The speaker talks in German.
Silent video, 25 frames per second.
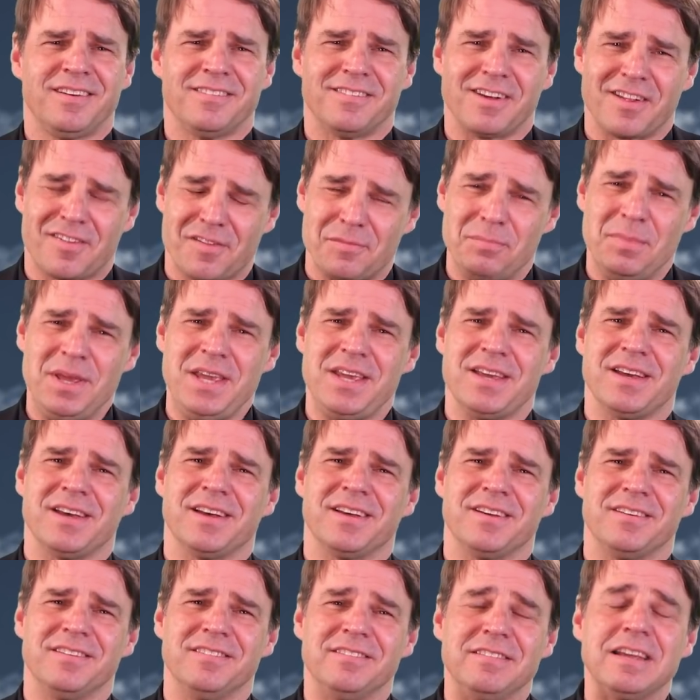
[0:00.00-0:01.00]
Was
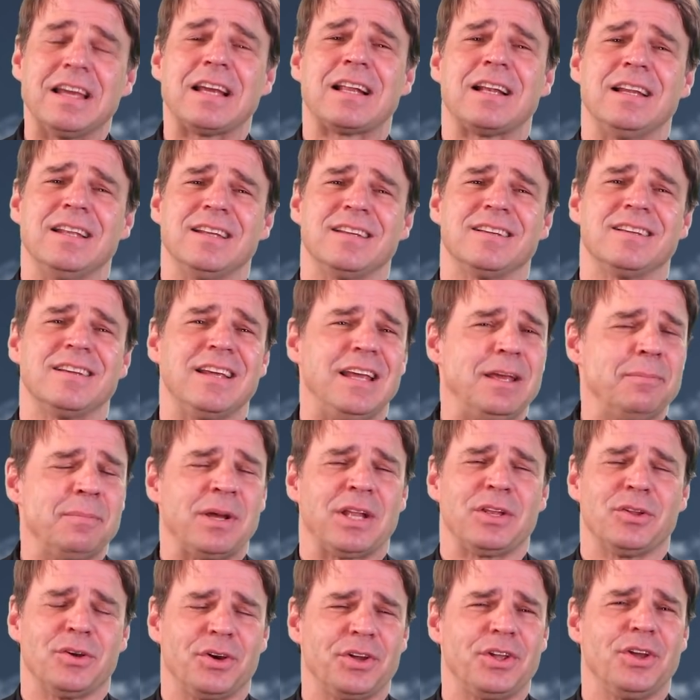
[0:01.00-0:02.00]
mir wirklich
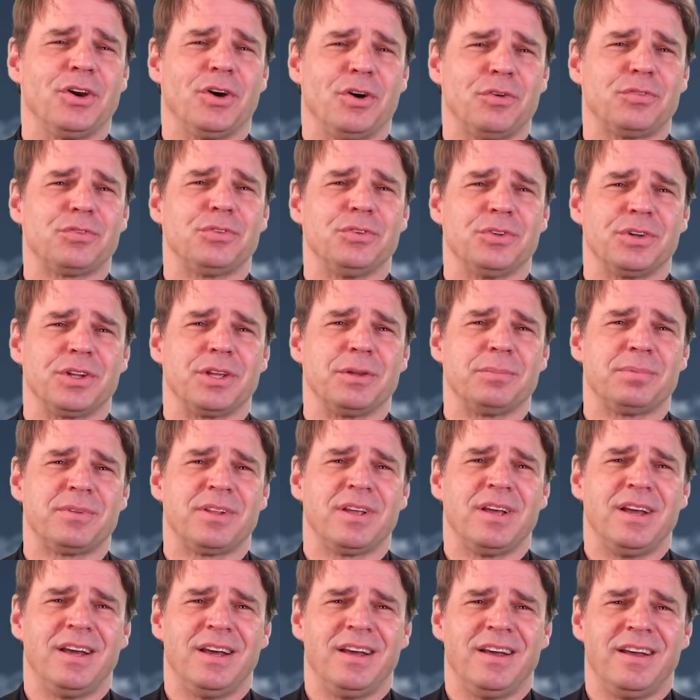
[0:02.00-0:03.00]
immer neue Hoffnung
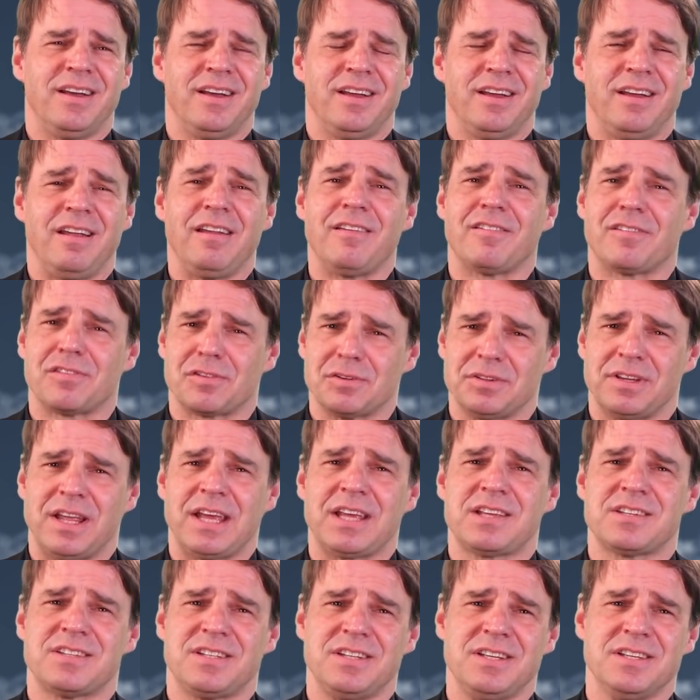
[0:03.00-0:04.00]
gibt, ist
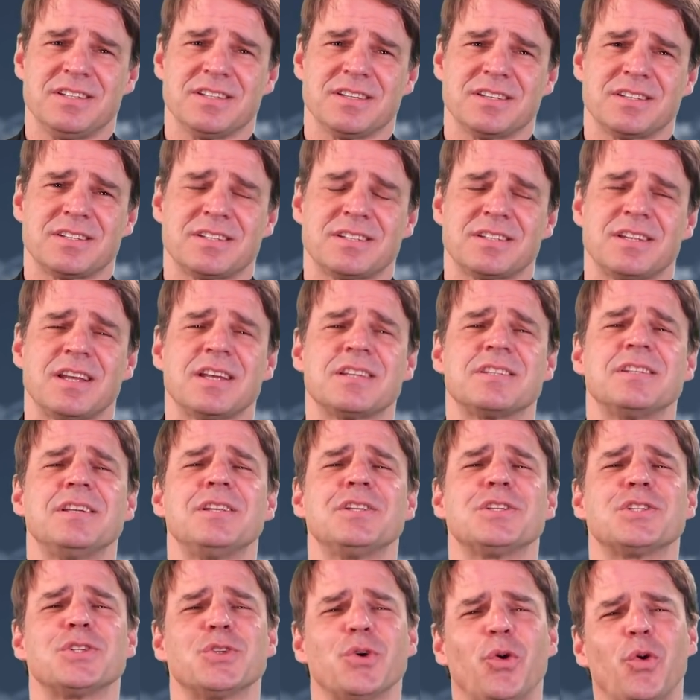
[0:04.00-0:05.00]
zunächst dieses. Da
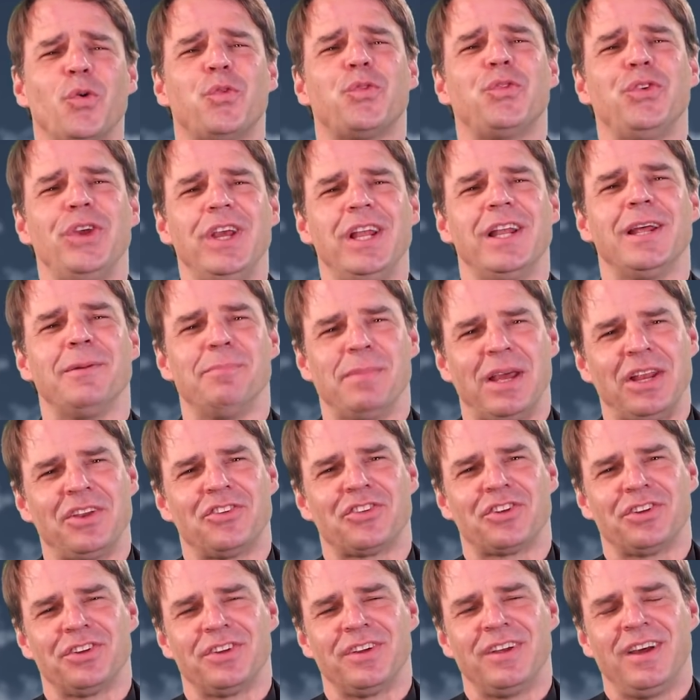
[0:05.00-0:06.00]
sind so viele
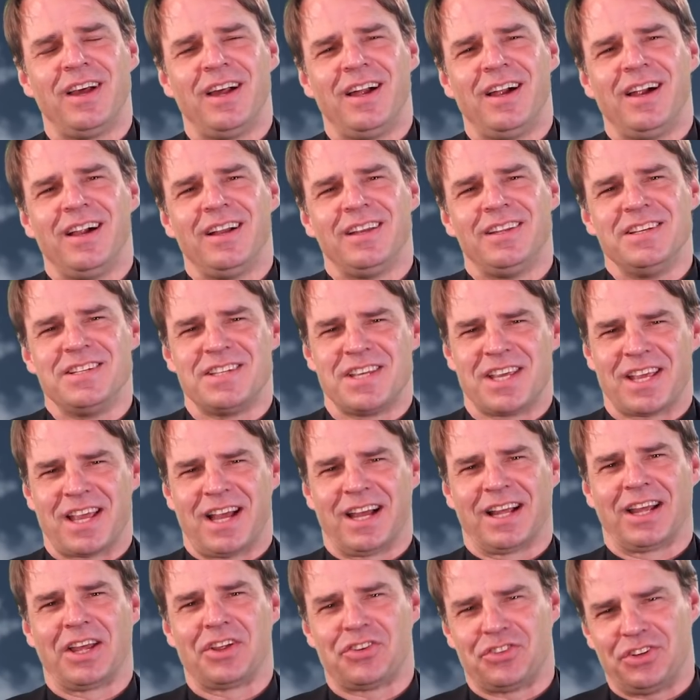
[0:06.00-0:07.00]
Menschen die sich
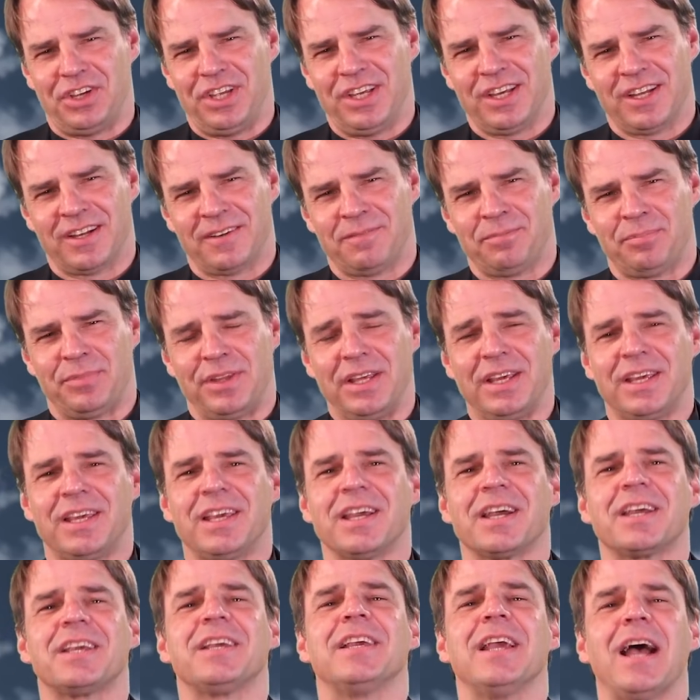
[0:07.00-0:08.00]
engagieren, die
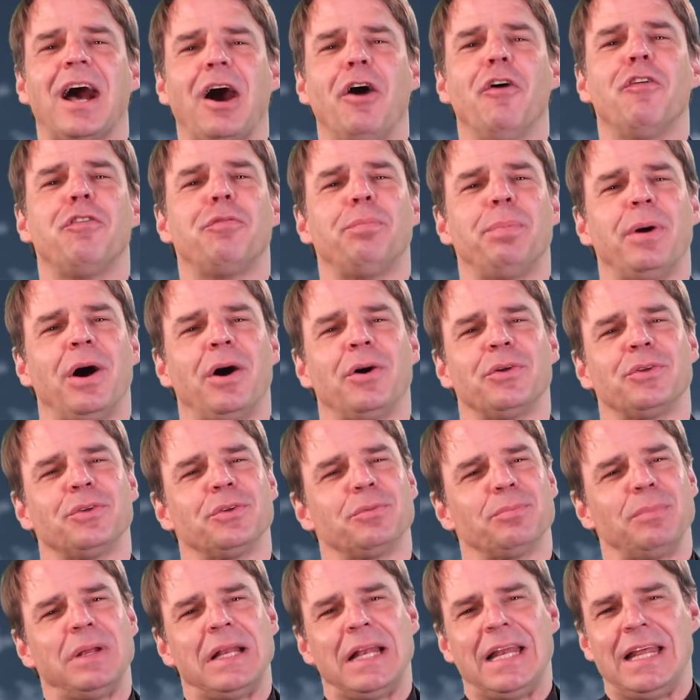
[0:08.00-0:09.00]
Kirche aufbauen
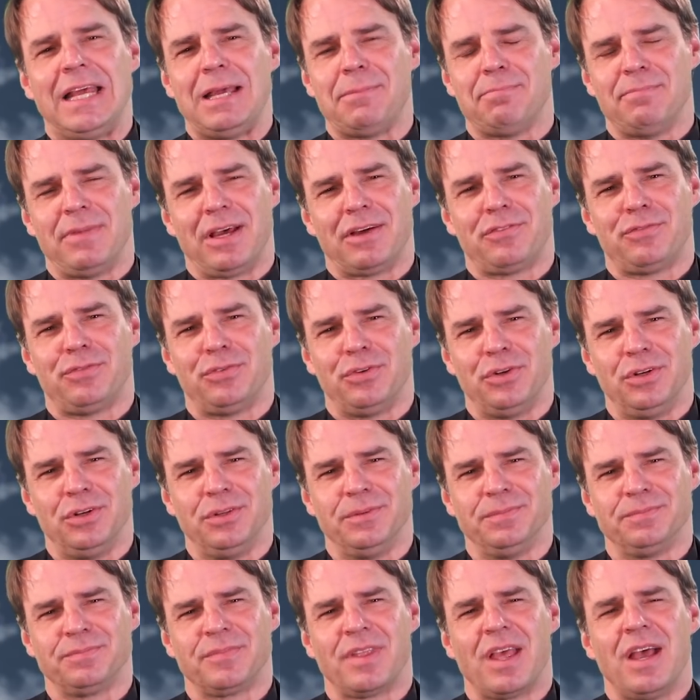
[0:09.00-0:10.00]
und mit Leben
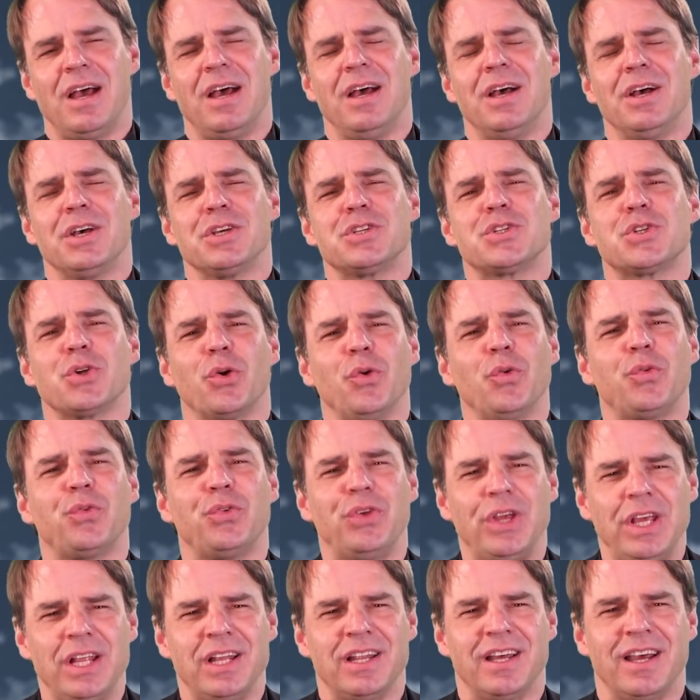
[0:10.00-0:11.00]
erfüllen. So
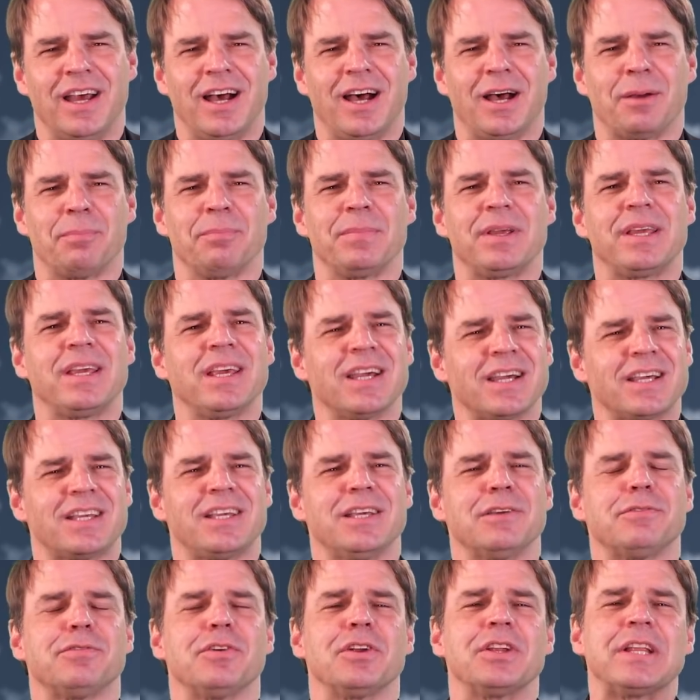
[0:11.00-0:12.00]
viele haben
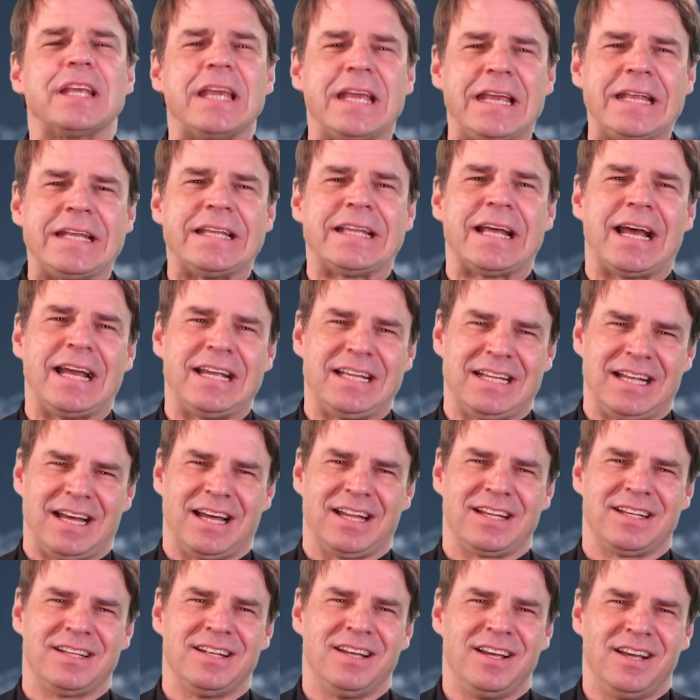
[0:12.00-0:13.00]
Kirche von Kindheit
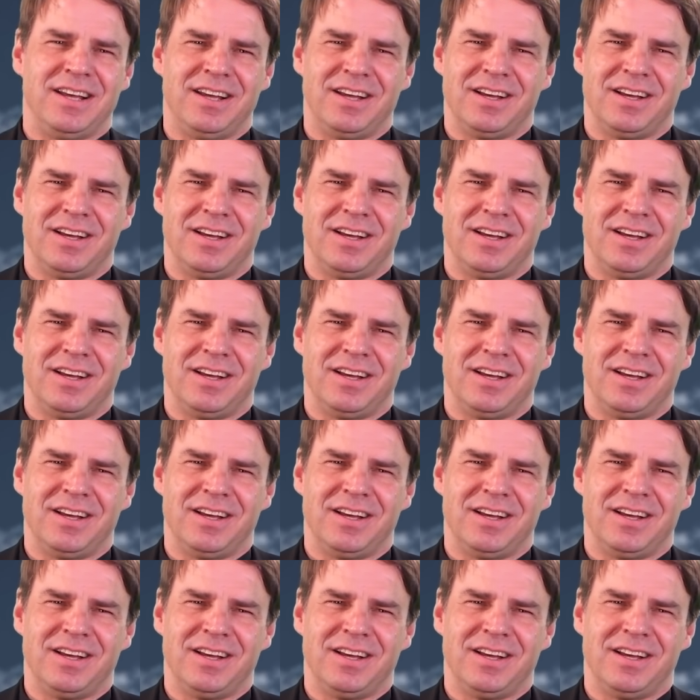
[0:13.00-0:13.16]
an